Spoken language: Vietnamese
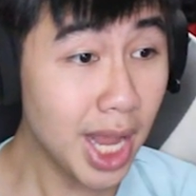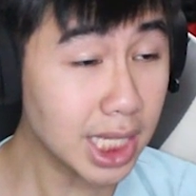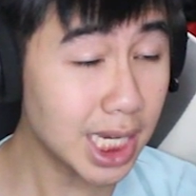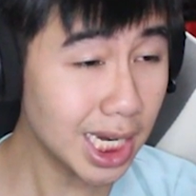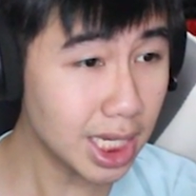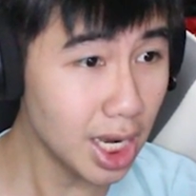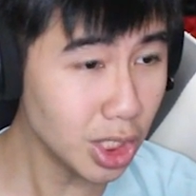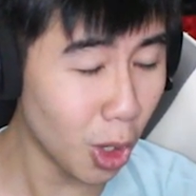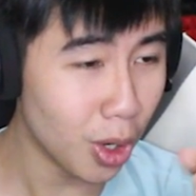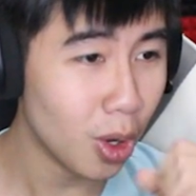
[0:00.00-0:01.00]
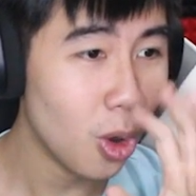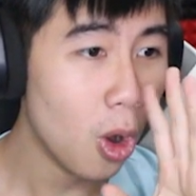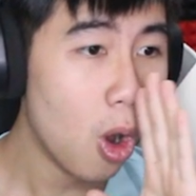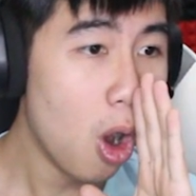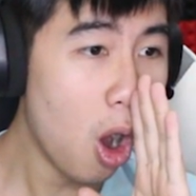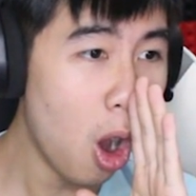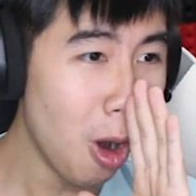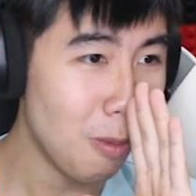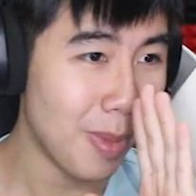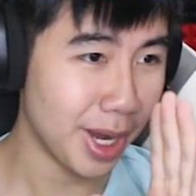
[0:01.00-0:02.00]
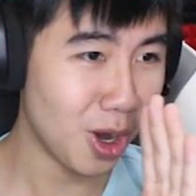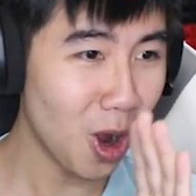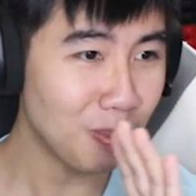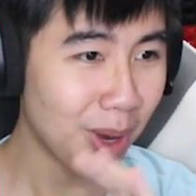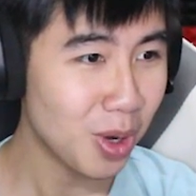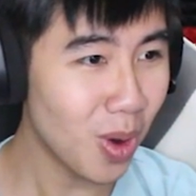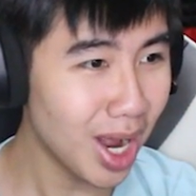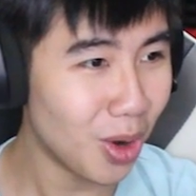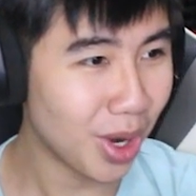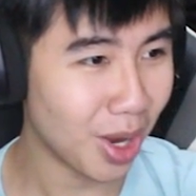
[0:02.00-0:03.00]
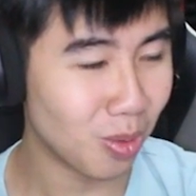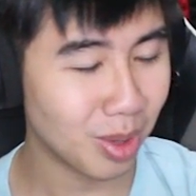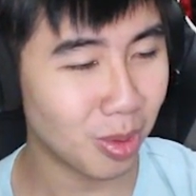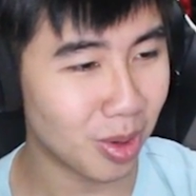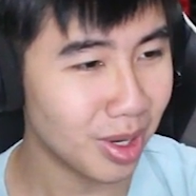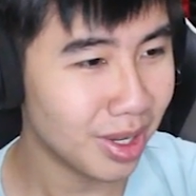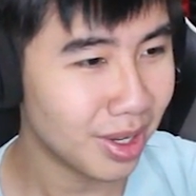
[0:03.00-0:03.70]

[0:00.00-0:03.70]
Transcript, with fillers: yes yes đỡ rồi Oh my god, may quá Ok, cùng tiếp tục thôi